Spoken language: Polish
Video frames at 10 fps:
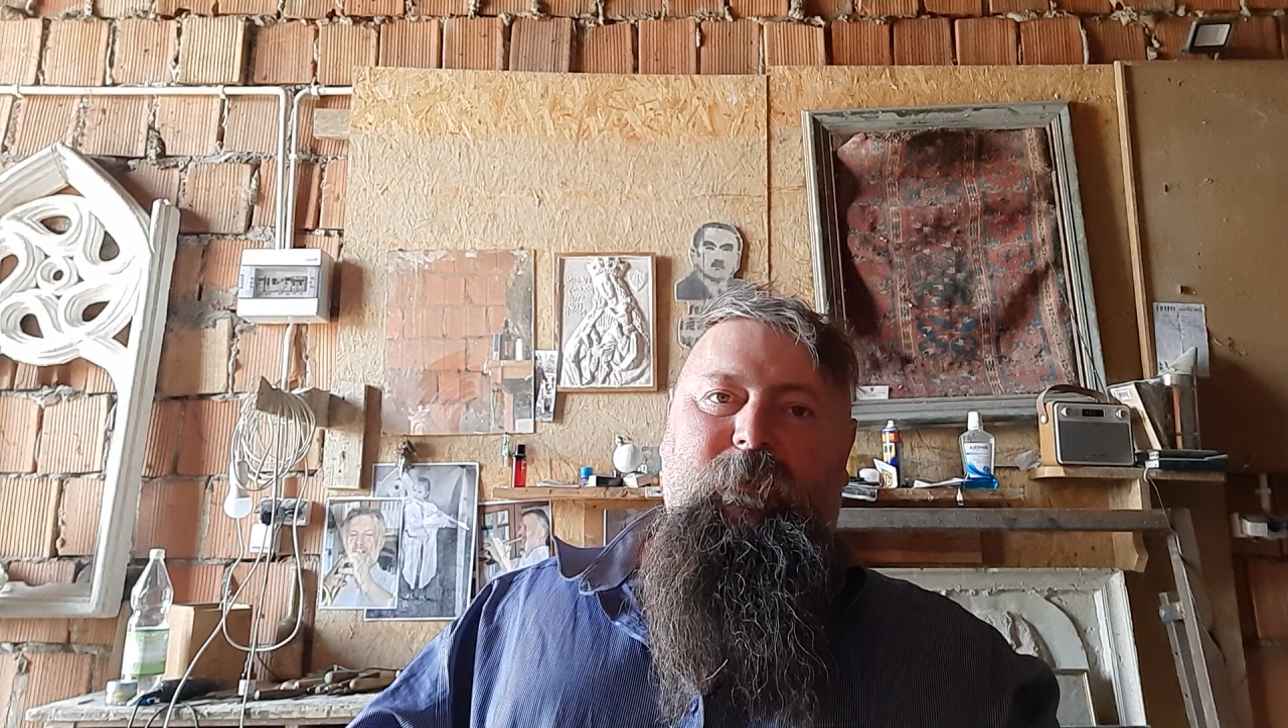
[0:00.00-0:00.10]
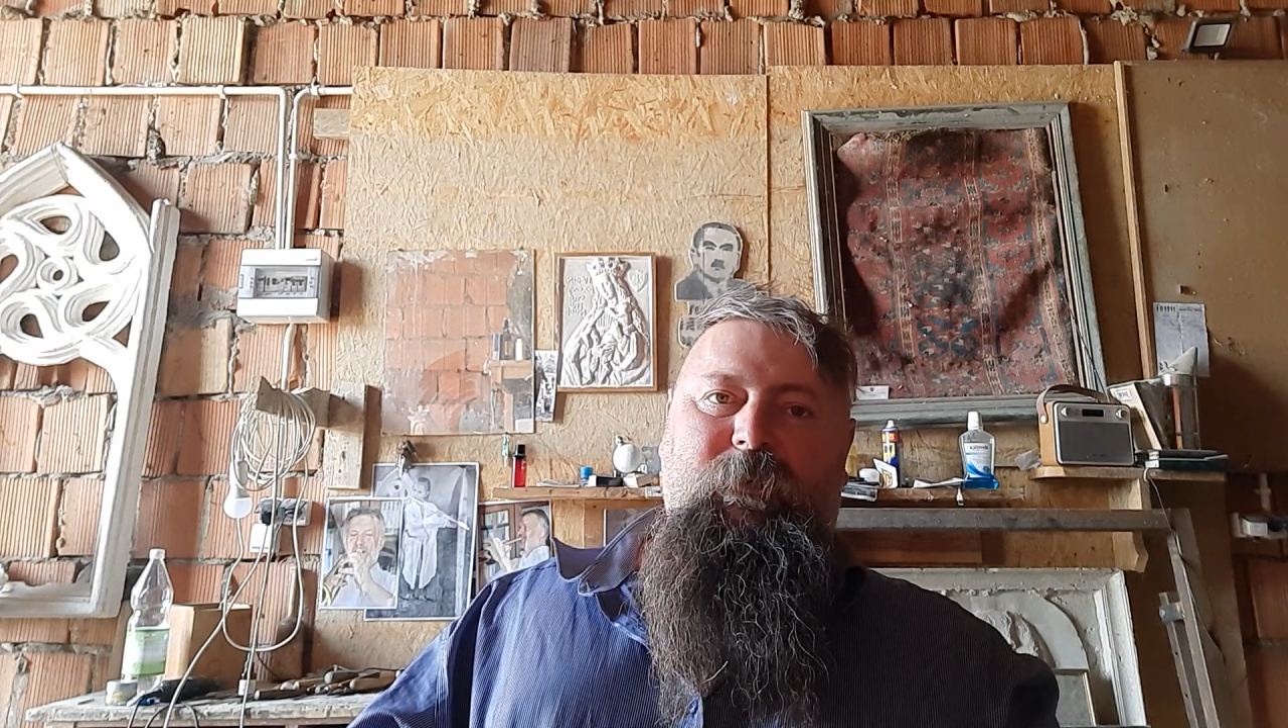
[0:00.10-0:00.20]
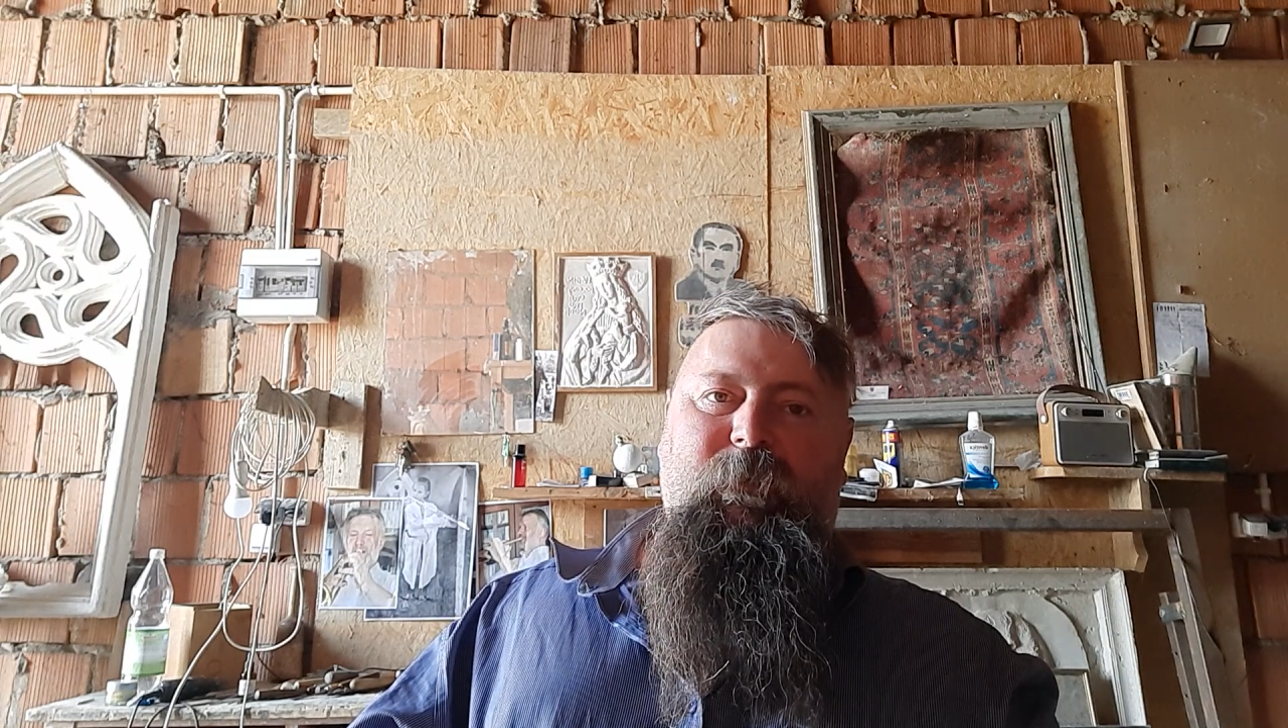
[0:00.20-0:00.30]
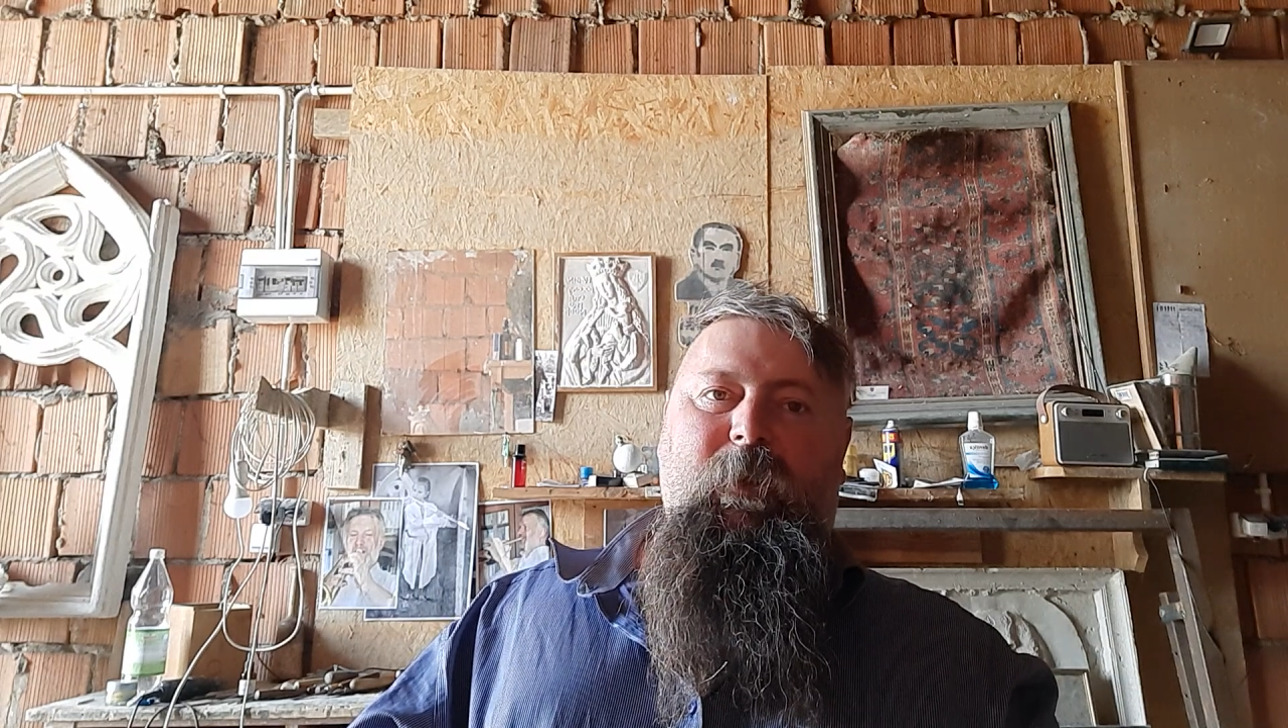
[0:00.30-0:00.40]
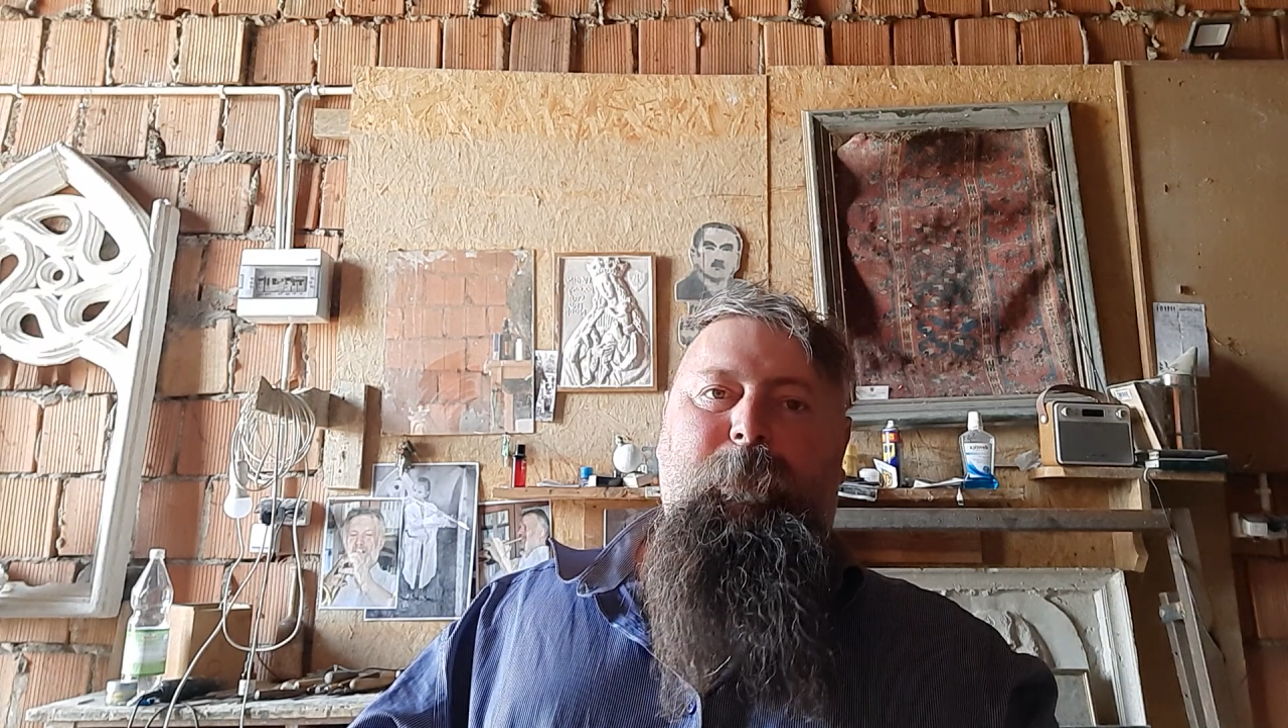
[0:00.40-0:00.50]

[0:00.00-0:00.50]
to swoje